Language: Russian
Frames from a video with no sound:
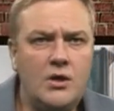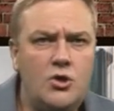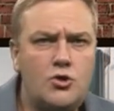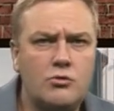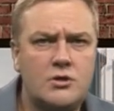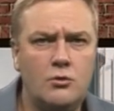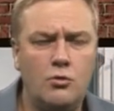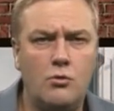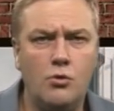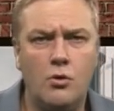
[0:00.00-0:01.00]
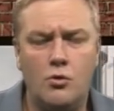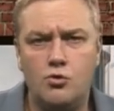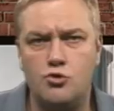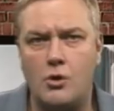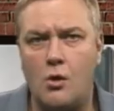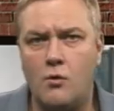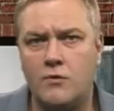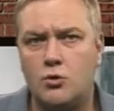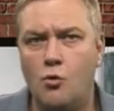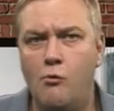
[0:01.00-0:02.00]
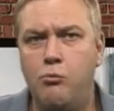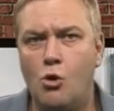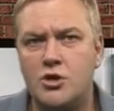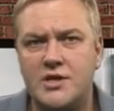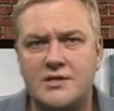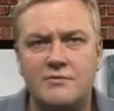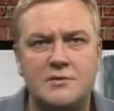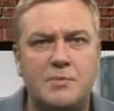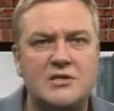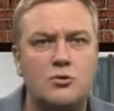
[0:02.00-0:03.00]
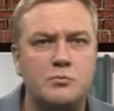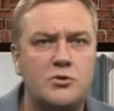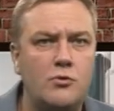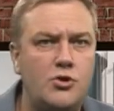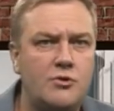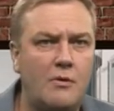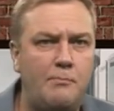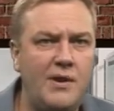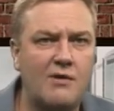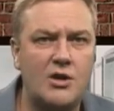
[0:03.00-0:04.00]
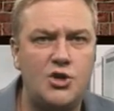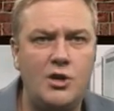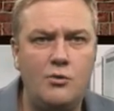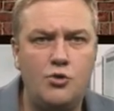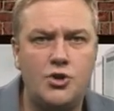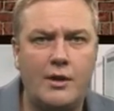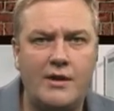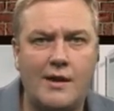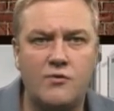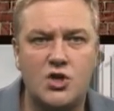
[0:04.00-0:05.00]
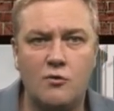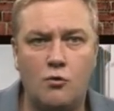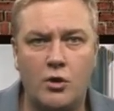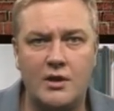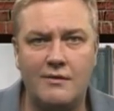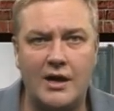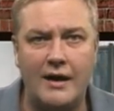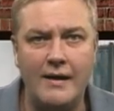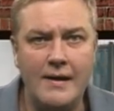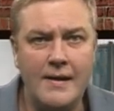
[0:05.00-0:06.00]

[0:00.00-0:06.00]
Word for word: и еще целую э, кучу какого-то убожества, способствующего превращению человека в животного.